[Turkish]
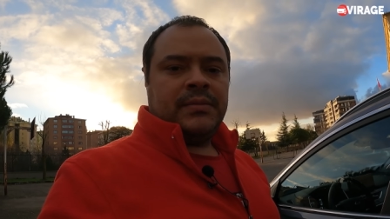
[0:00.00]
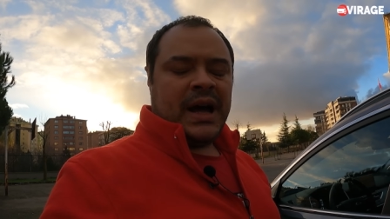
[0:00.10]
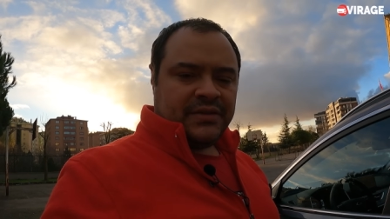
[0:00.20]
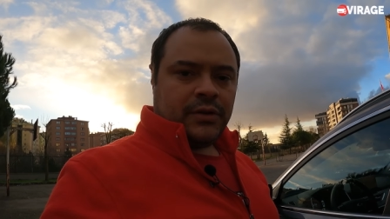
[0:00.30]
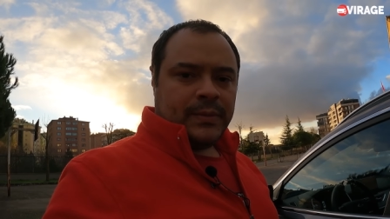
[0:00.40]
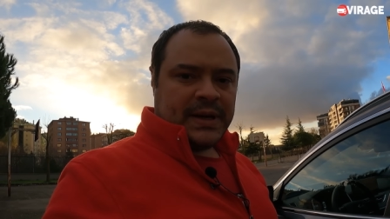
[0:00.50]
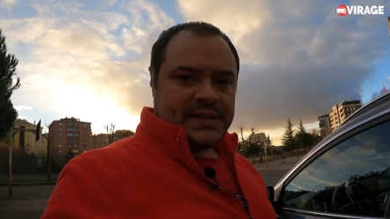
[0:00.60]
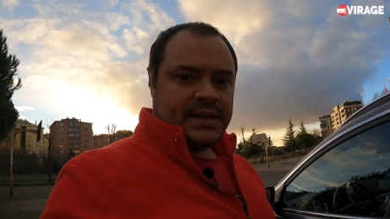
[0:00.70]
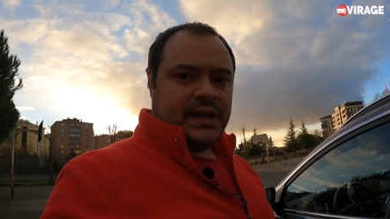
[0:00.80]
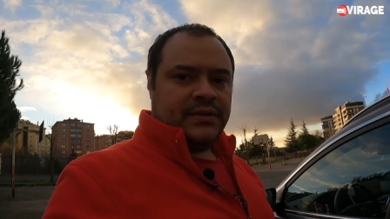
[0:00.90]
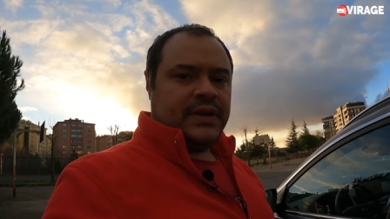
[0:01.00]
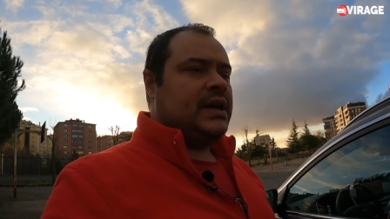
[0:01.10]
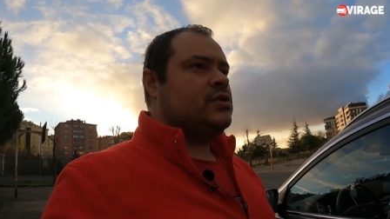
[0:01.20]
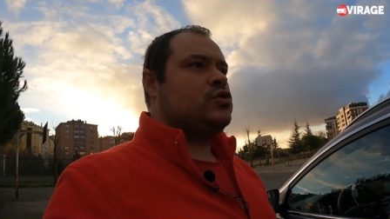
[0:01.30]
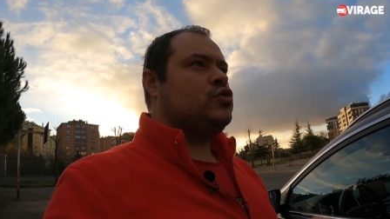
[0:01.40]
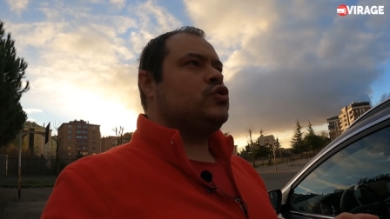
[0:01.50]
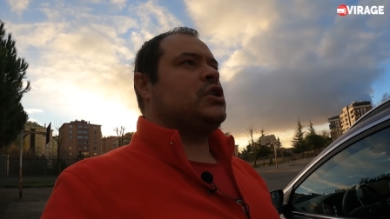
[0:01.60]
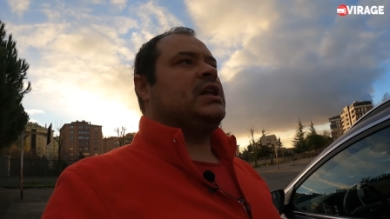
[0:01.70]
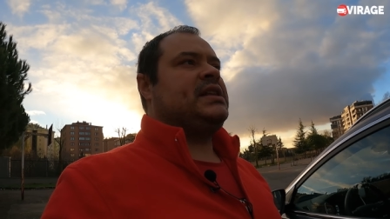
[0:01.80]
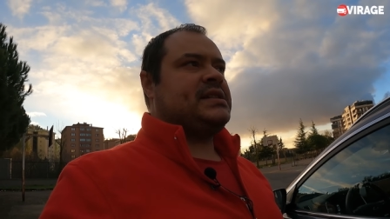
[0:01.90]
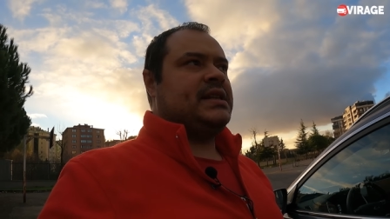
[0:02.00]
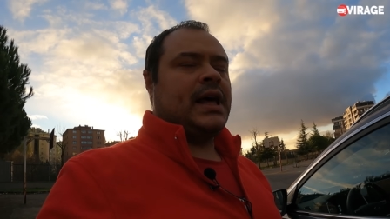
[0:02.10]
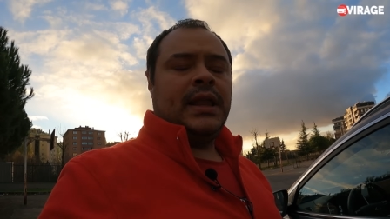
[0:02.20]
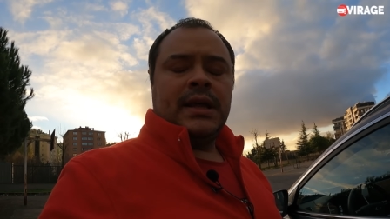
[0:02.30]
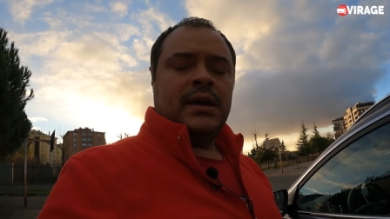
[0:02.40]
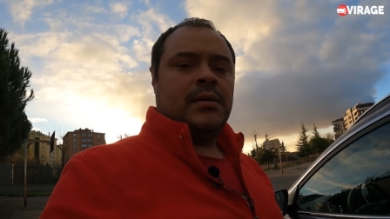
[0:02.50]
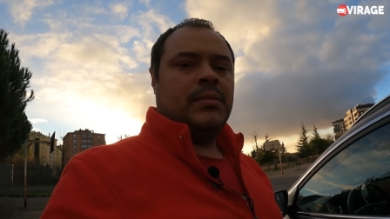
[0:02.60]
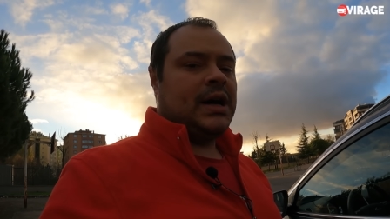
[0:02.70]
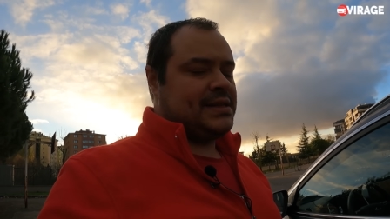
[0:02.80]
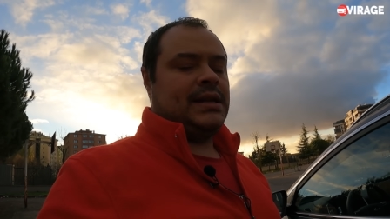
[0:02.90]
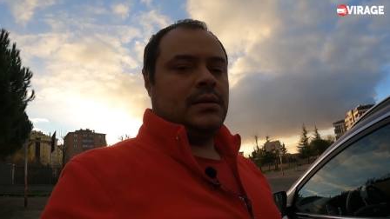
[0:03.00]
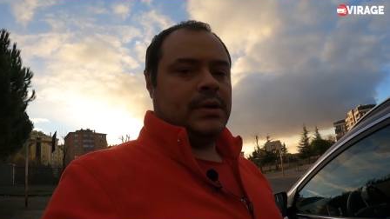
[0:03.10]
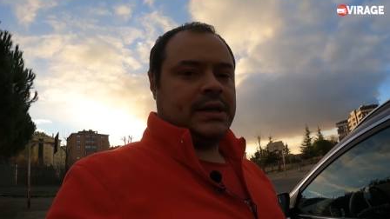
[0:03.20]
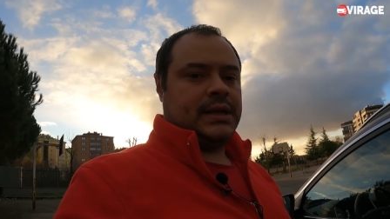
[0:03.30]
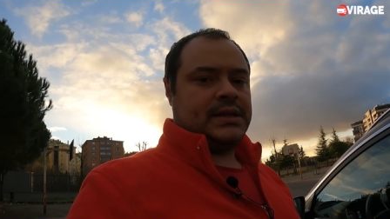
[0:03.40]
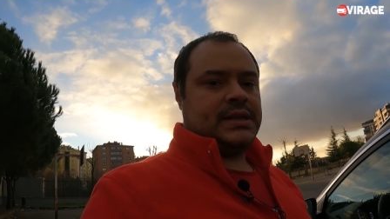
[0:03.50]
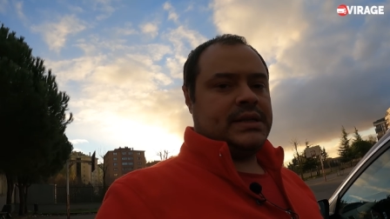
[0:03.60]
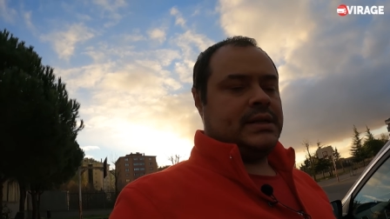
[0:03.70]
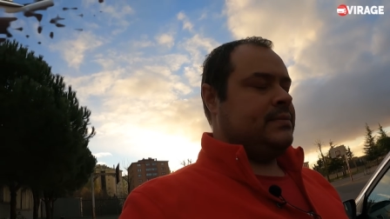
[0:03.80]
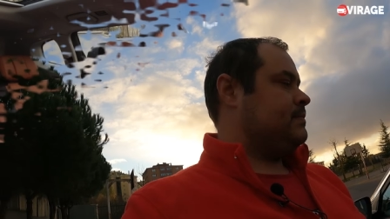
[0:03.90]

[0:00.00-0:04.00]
performansından ve sürüş kalitesinden bahsedelim arkadaşlar.